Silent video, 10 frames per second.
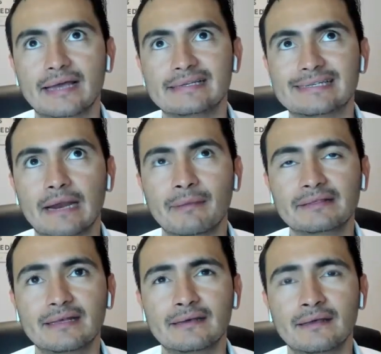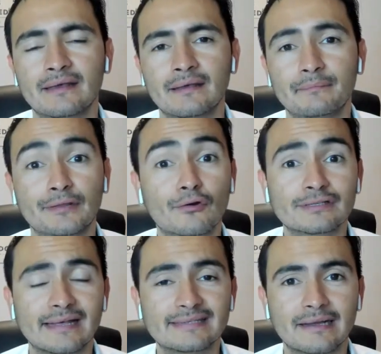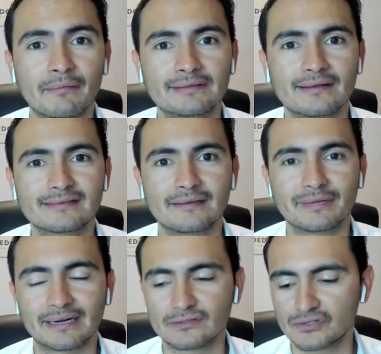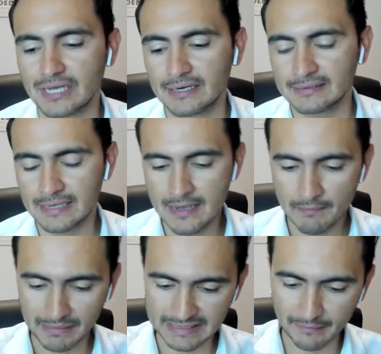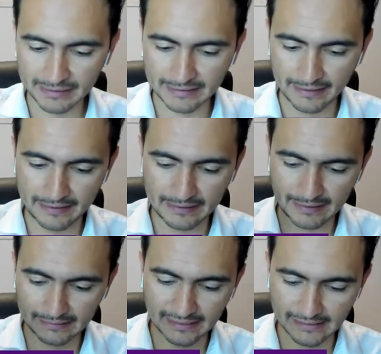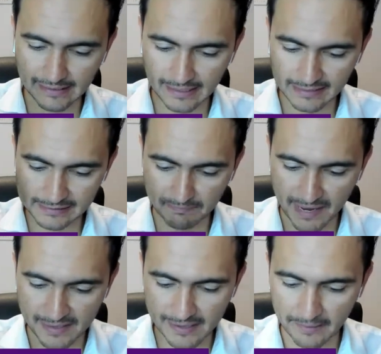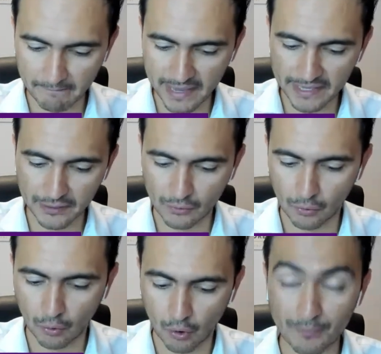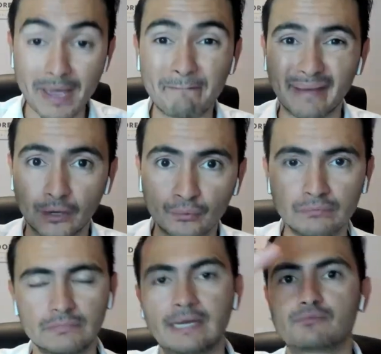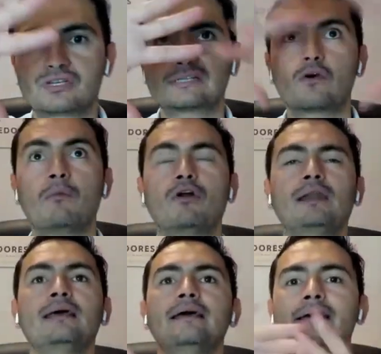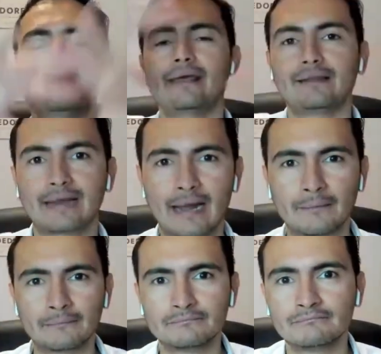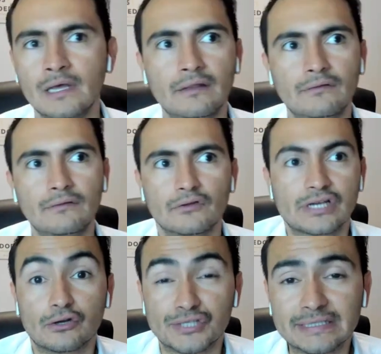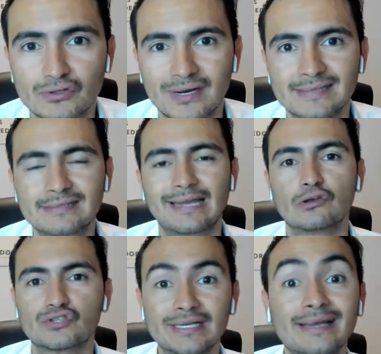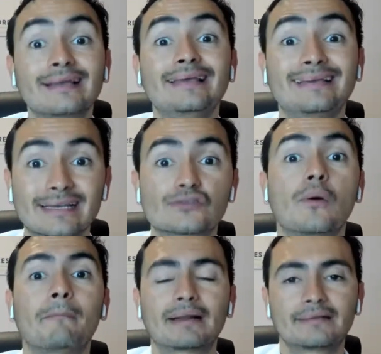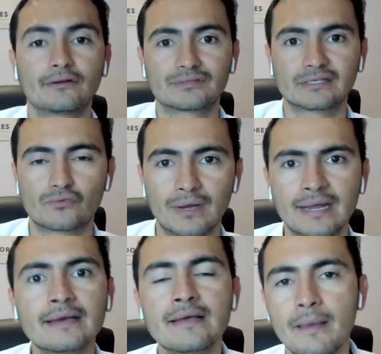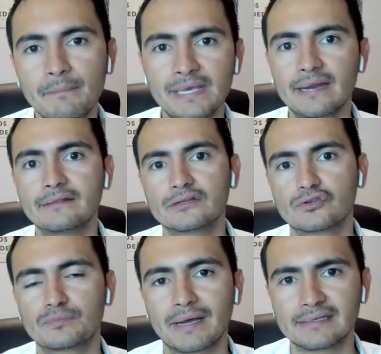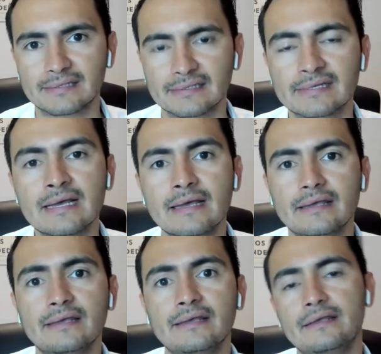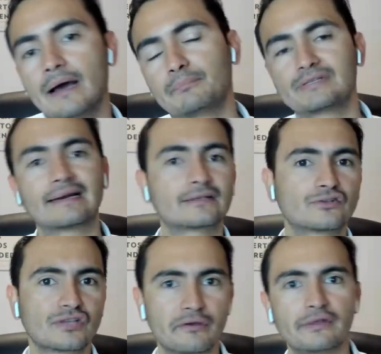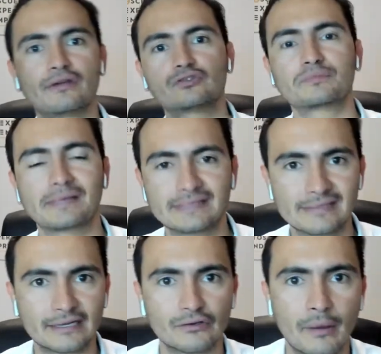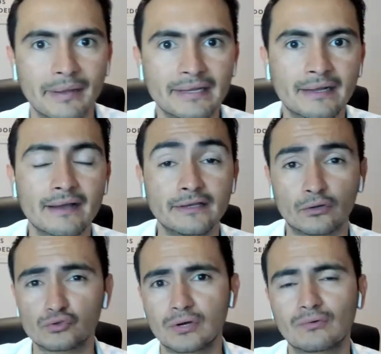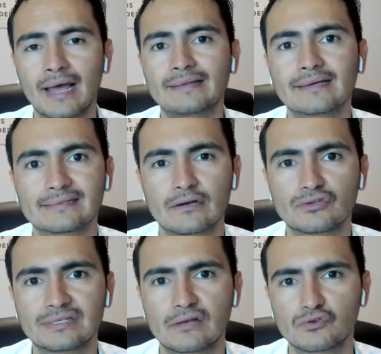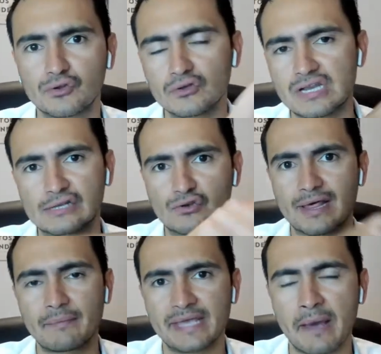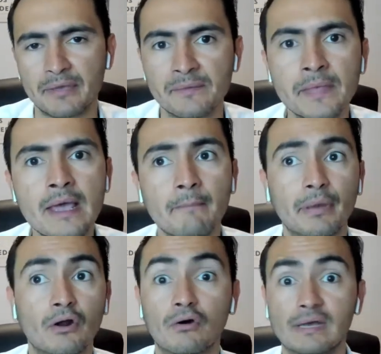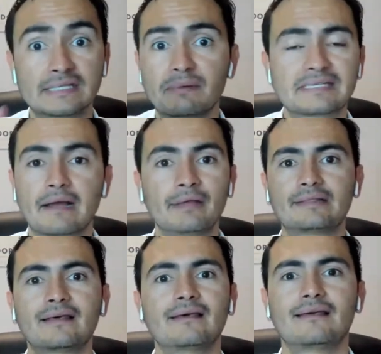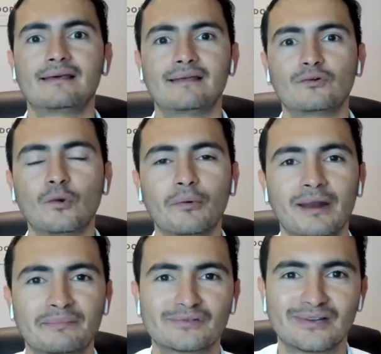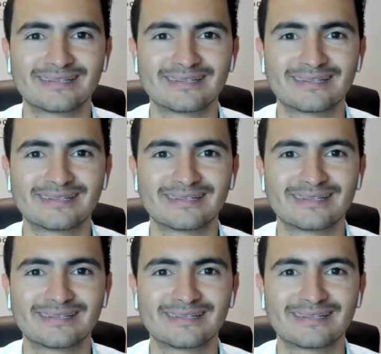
o sea, inicialmente, eh, viéndolo estadísticamente desde mis redes sociales, básicamente Inglaterra, España, México, Colombia y Perú, digamos que es como el, el gran de personas que nos siguen y que son parte de nuestra escuela vienen de estos países. Y ya pues el resto se divide en otros países de Latinoamérica, incluso alguna gente que está en los Estados Unidos, en la zona de Miami. Pero es básicamente el grupo de las